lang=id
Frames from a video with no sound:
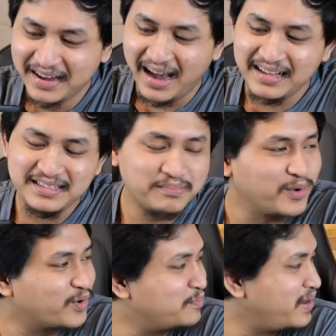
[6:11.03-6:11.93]
anjing
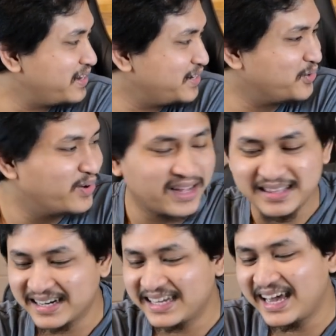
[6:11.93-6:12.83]
baru kemarin gue
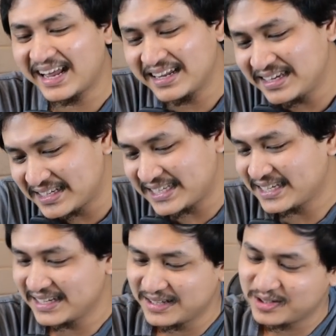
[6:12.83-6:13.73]
nganter Kiara guys
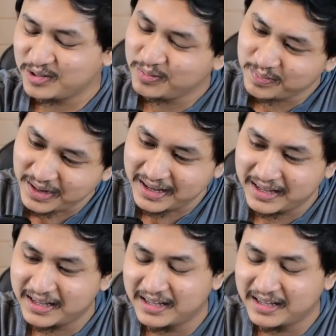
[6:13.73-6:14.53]
sumpah